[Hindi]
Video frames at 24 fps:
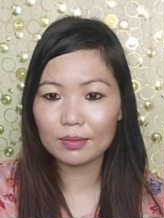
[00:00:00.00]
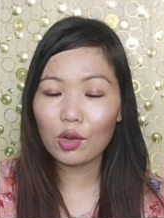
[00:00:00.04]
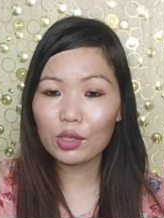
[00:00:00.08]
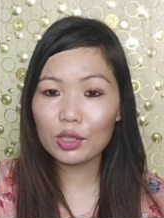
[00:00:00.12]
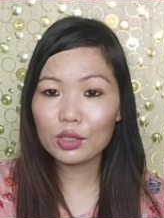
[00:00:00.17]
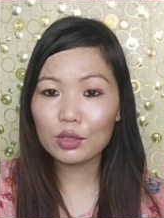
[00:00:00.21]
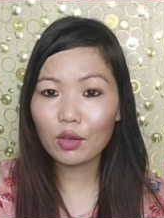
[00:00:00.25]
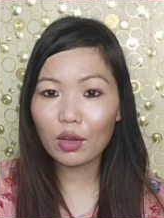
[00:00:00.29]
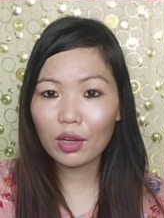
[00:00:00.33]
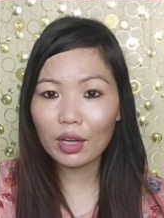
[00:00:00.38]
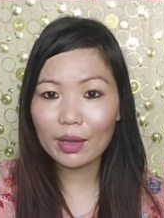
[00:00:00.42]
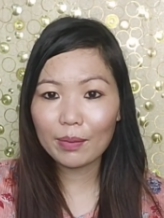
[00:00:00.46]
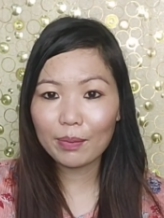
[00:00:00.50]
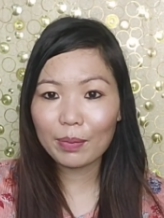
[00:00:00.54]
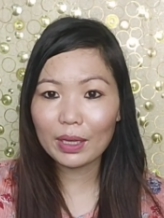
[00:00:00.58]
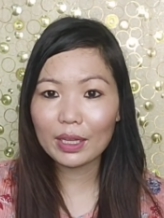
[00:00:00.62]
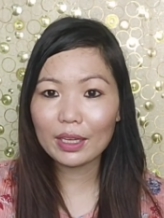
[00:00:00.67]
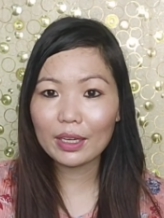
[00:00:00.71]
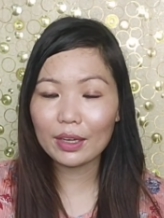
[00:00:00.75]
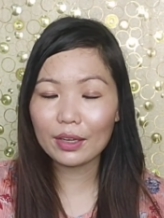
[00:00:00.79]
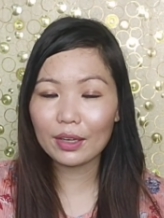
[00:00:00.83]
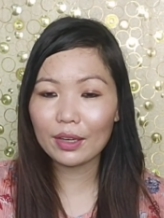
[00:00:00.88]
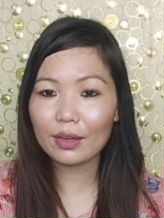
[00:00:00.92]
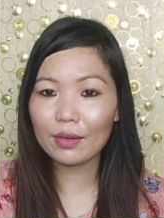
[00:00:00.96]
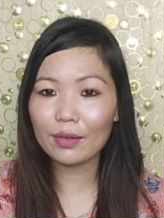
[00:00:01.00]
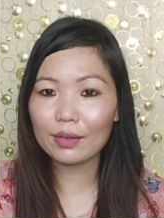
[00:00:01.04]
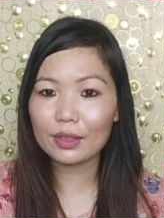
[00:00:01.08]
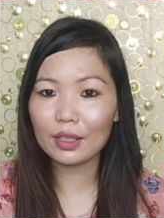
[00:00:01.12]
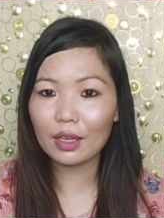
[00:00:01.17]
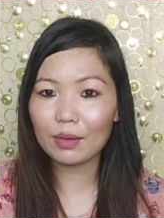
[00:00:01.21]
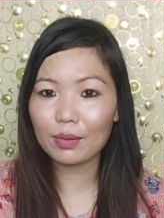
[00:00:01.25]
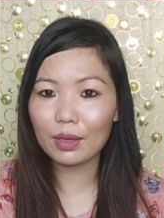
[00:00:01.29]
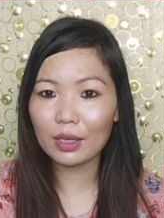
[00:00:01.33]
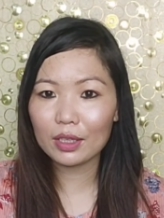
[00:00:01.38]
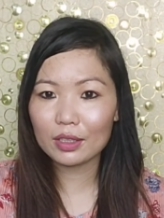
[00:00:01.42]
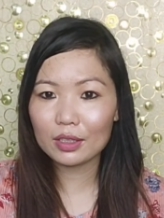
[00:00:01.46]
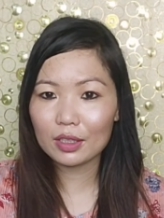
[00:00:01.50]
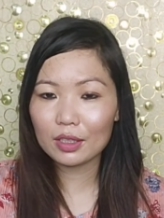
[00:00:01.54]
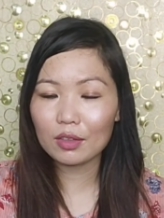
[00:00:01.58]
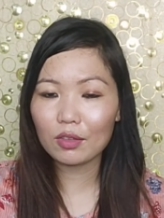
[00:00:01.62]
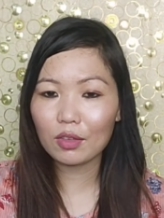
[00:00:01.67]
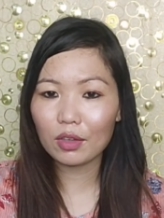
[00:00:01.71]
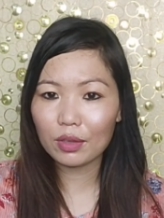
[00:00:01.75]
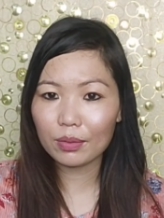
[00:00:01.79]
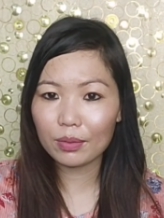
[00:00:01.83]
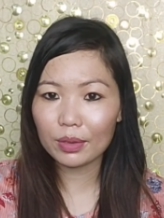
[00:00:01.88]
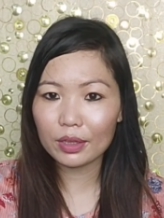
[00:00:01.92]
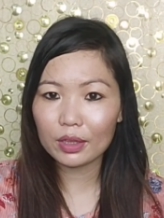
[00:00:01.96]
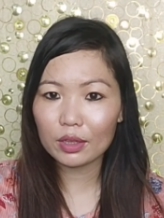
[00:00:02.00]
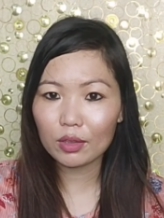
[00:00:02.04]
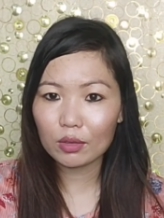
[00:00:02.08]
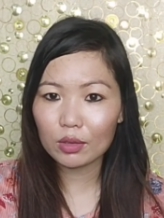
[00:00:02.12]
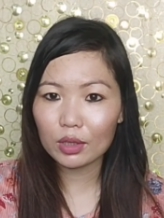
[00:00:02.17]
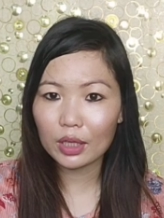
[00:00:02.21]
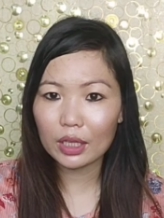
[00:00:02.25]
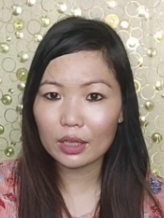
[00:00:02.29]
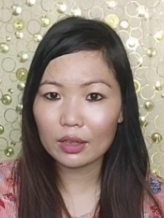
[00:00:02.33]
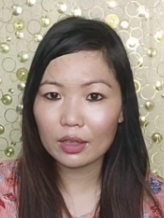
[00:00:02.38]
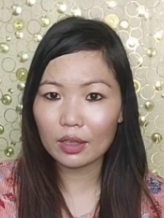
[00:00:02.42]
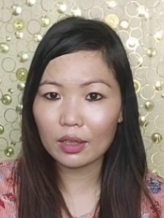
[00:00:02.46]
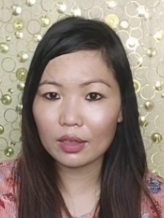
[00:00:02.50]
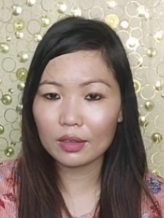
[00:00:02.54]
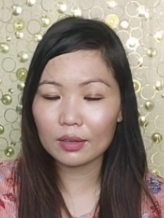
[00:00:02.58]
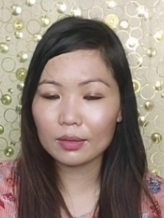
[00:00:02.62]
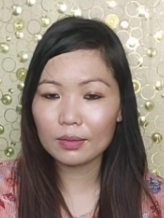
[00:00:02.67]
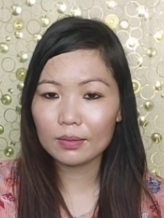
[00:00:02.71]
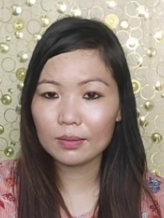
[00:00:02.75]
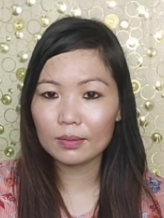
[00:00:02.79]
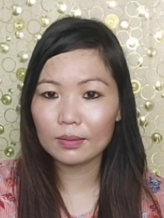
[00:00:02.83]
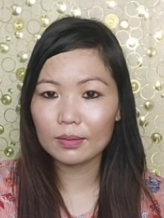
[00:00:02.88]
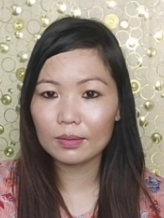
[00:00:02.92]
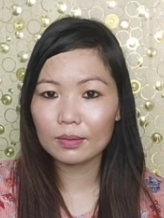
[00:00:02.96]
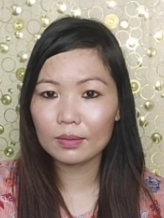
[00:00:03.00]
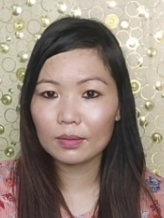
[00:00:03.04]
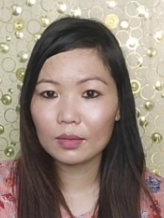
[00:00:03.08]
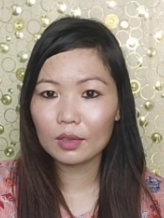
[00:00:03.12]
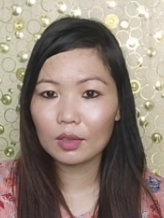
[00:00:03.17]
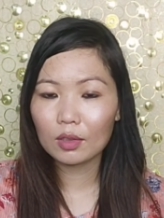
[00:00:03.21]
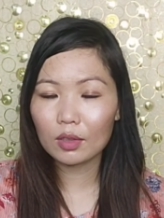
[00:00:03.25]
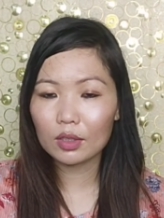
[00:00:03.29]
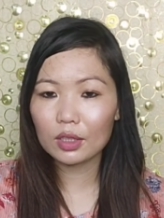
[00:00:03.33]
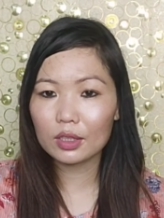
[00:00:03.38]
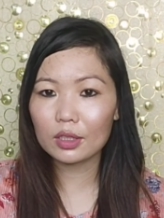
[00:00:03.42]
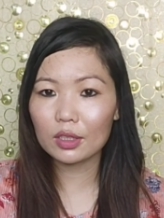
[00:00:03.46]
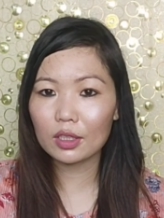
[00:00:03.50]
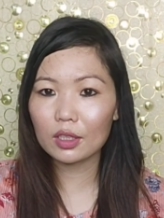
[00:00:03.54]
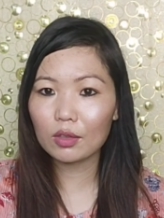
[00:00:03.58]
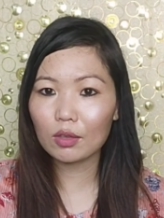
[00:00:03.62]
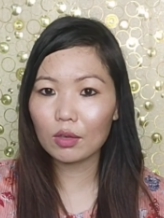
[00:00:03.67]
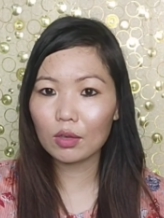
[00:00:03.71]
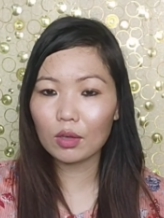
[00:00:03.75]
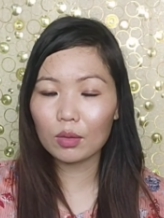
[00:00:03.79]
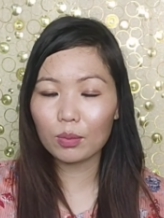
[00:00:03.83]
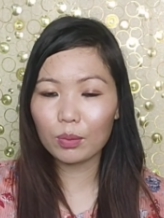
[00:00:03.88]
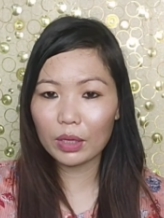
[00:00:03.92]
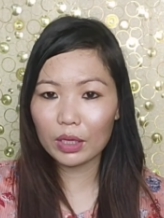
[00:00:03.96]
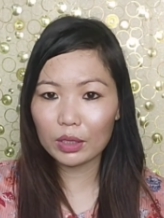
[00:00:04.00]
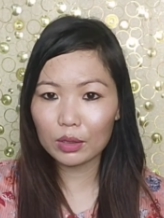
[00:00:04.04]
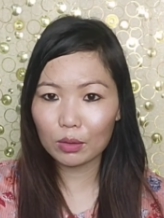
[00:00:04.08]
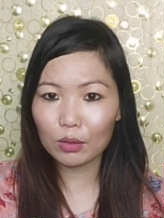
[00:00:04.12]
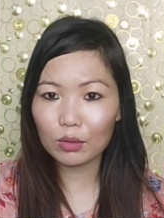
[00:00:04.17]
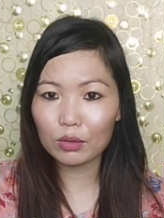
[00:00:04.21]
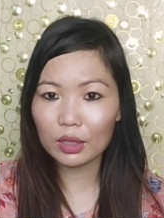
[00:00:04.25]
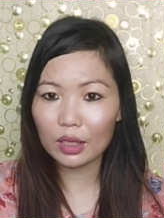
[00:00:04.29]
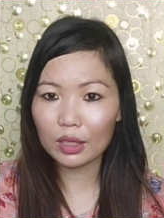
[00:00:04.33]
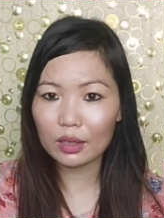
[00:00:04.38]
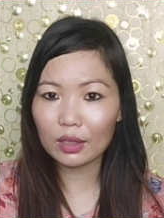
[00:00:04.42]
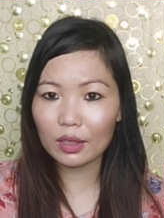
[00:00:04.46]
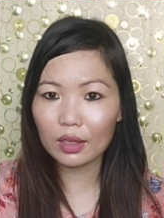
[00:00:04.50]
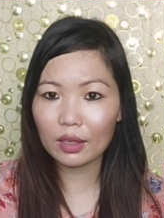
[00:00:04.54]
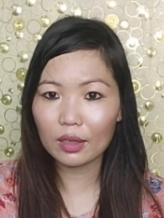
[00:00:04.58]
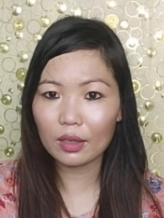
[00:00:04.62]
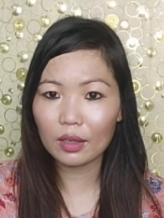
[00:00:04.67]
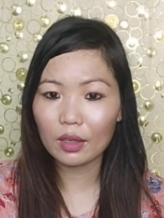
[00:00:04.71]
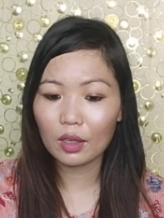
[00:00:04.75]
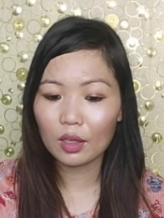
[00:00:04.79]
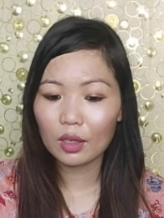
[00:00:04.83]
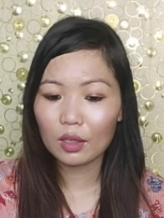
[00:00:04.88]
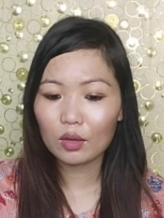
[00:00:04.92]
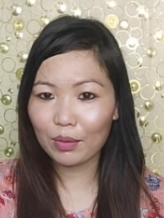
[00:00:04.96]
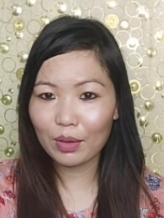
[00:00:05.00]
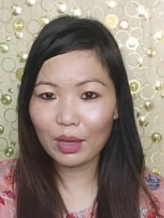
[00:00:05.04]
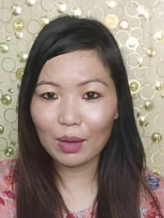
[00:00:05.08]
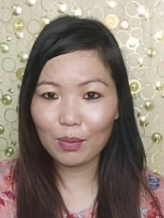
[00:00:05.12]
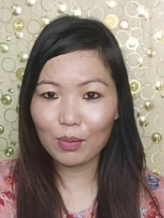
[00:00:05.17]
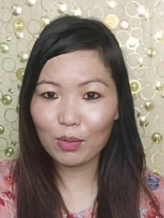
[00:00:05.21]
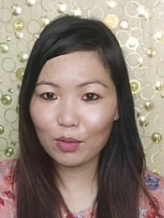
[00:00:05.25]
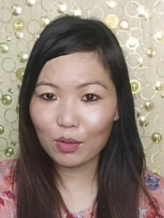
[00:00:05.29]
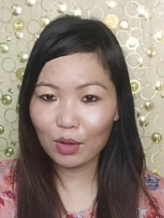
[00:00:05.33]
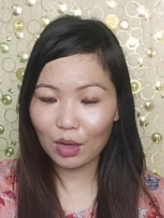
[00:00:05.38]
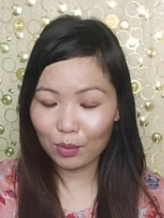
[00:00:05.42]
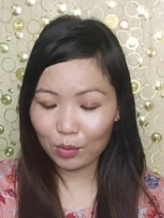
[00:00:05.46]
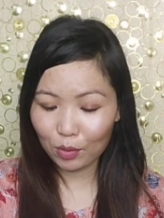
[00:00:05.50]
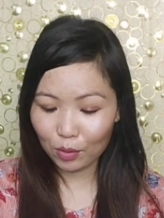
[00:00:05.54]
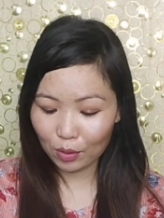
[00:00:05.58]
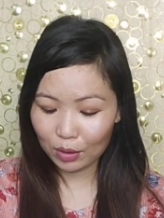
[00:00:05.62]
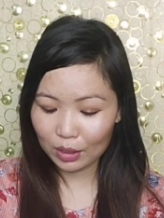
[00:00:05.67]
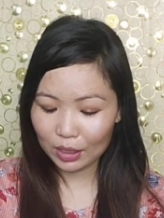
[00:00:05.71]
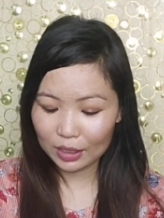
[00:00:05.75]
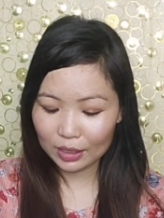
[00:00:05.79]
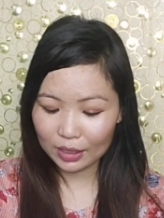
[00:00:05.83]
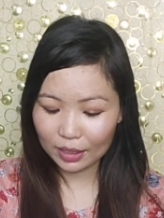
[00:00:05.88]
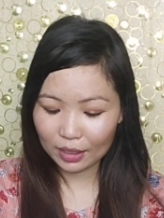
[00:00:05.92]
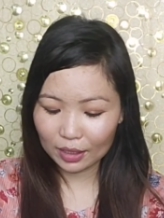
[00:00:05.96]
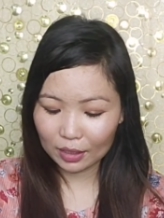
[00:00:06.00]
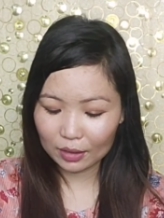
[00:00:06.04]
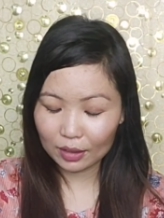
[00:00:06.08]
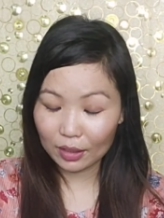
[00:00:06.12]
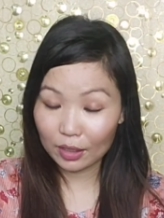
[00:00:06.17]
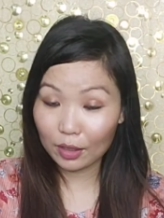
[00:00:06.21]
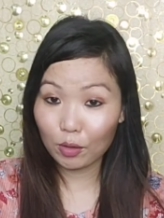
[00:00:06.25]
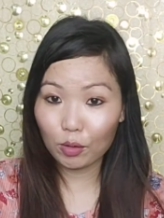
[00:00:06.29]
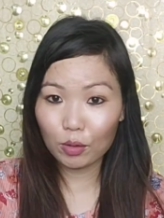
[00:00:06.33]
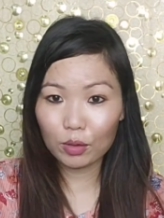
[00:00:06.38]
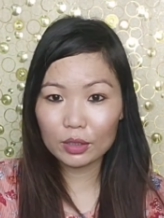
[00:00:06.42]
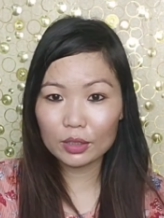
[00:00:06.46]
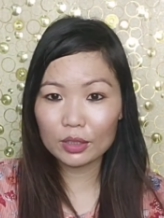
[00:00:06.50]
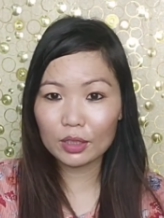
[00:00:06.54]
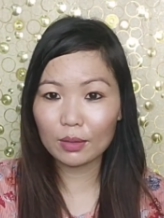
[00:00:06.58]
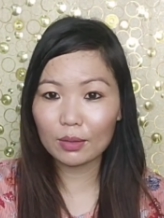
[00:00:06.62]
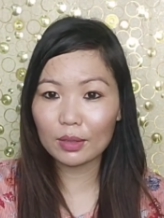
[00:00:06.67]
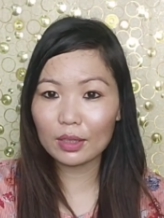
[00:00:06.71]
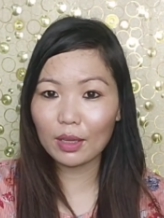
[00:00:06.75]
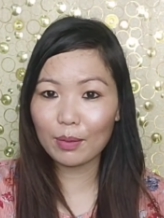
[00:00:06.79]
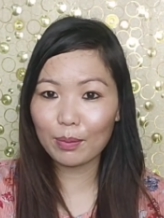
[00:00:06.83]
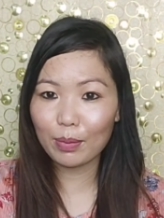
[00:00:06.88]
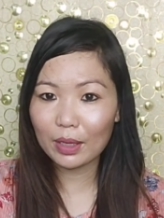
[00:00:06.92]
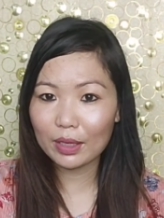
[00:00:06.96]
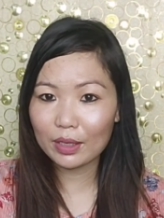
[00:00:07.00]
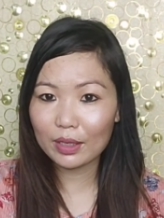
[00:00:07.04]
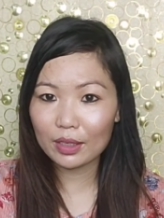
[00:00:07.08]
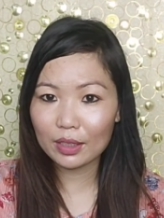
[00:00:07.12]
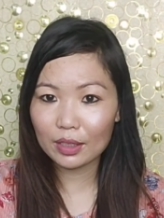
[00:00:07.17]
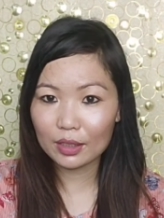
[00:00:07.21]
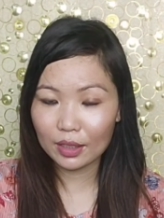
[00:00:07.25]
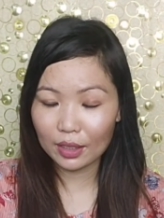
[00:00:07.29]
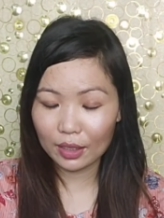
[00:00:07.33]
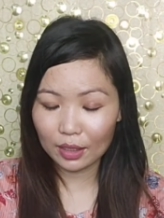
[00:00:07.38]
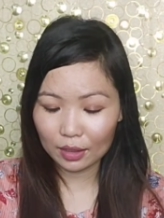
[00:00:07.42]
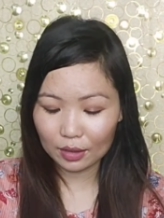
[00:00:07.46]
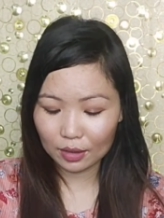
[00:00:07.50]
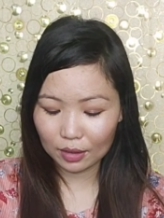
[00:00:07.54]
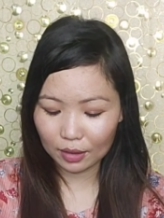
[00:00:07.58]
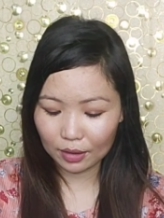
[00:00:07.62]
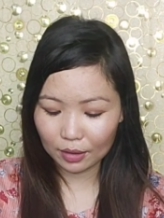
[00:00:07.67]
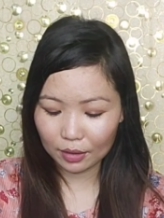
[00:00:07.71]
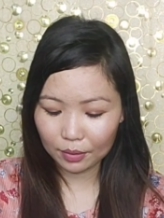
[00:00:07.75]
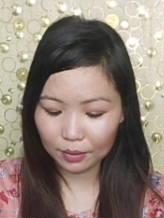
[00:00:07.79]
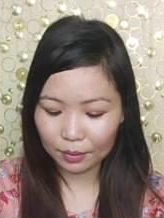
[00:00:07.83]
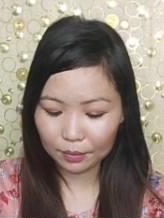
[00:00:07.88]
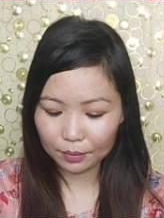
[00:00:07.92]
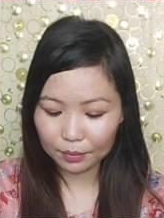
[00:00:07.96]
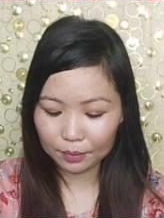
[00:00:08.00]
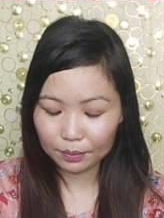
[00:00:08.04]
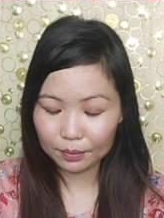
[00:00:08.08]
और इसको अप्लाई करने के बाद आपका स्किन को इवेंट देते हैं और स्किन को मेड लुक देते हैं अभी आप लोग को हम कॉल कर दिखाते हैं और इसके बाद अप्लाई करके दिखाते हैं